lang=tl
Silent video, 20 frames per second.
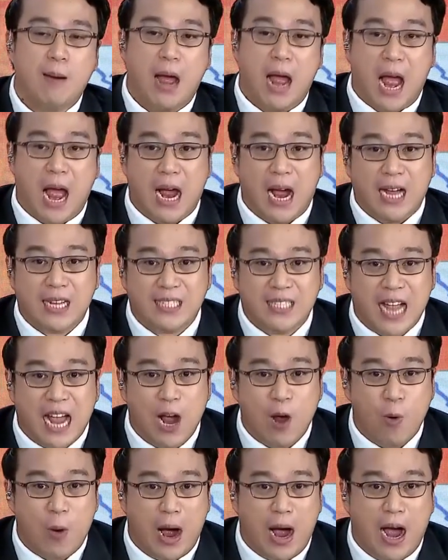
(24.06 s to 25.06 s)
Ang
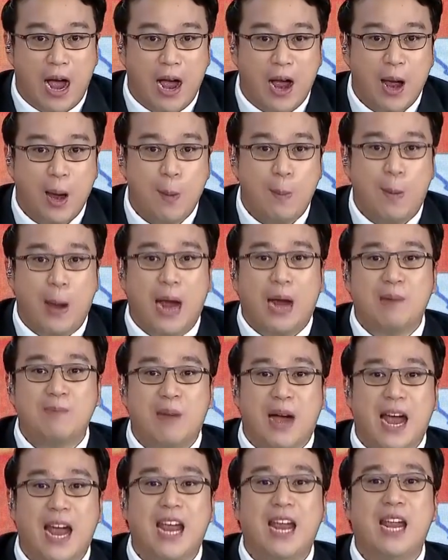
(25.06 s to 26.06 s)
asawa, pag
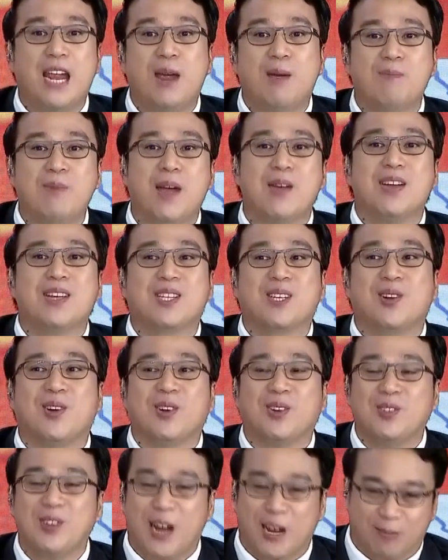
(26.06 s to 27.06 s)
may marriage
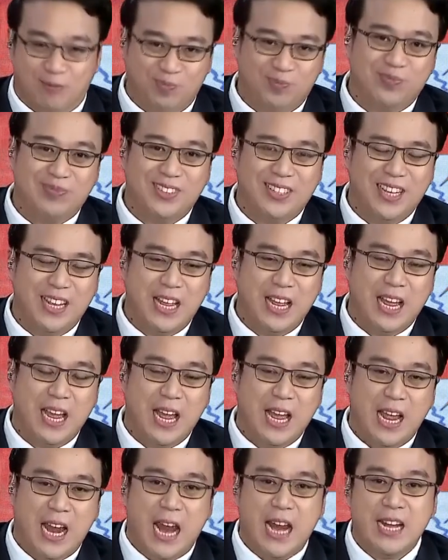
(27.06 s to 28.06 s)
contract.
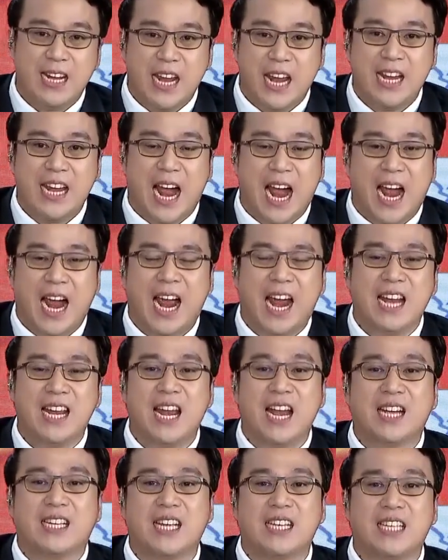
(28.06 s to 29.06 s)
Hindi dahil
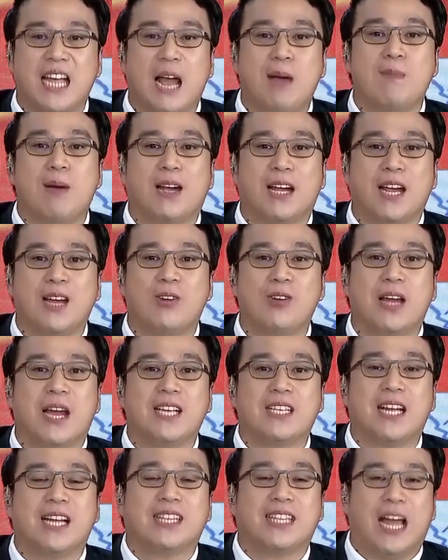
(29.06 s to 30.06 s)
nagsasama kayo ng
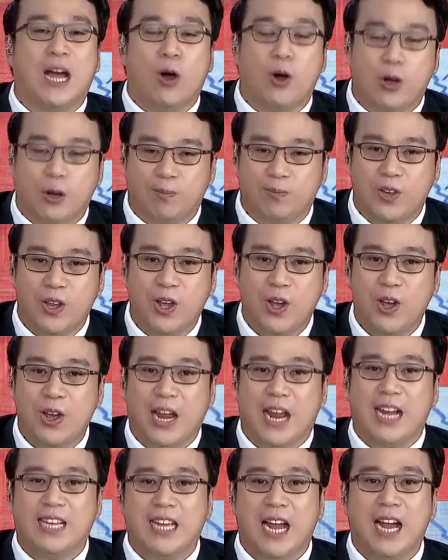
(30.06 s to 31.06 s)
isang taon,
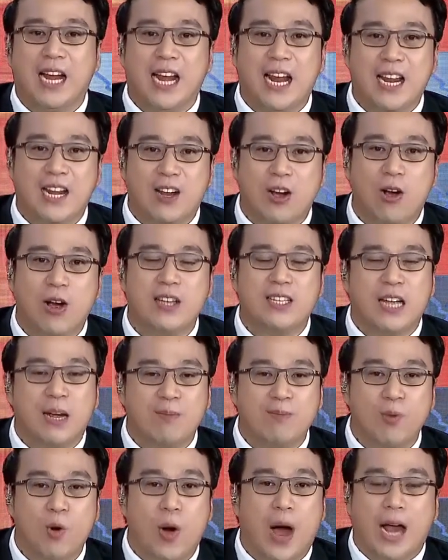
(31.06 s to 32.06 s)
isang linggo,
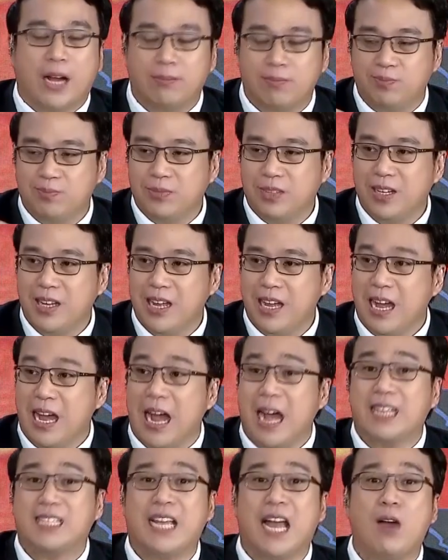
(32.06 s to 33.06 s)
isang buwan,
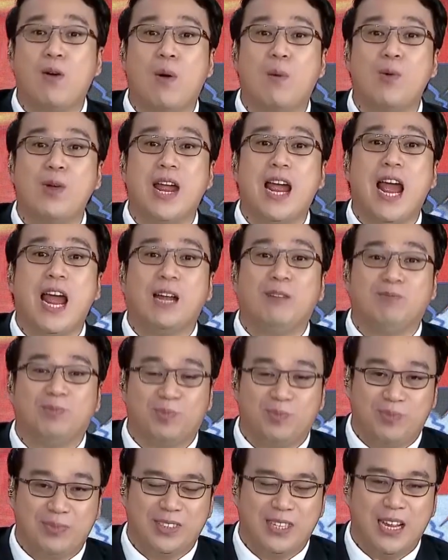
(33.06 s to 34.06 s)
asawa mo na yan.
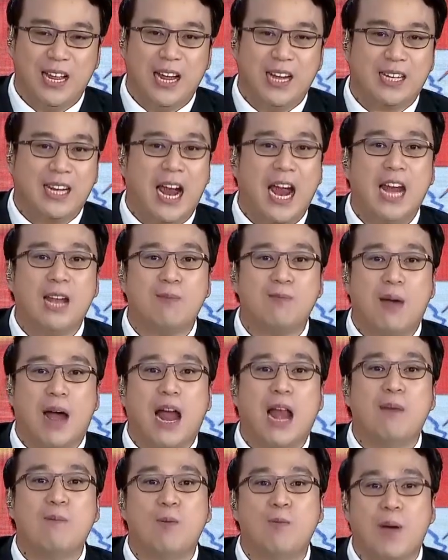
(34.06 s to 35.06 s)
Kahit
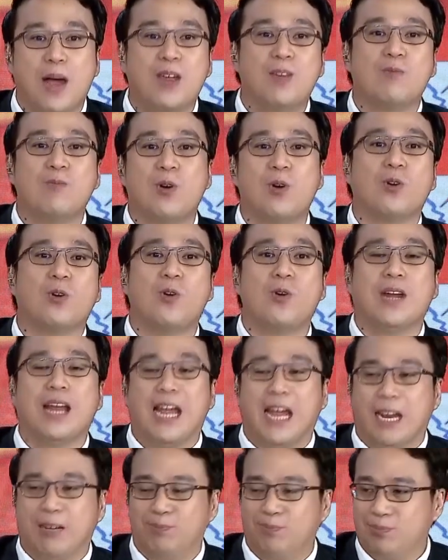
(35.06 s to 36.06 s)
mahal mo pa yung mukong na
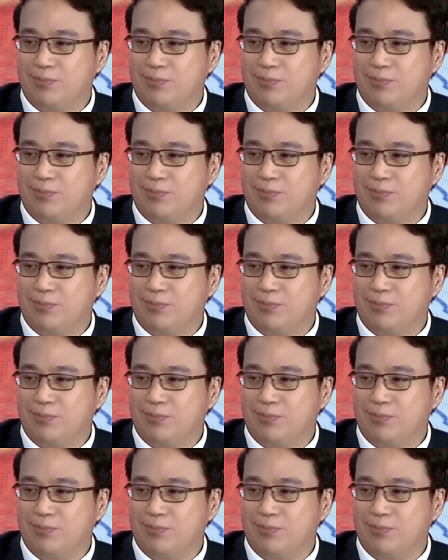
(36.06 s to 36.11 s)
yan,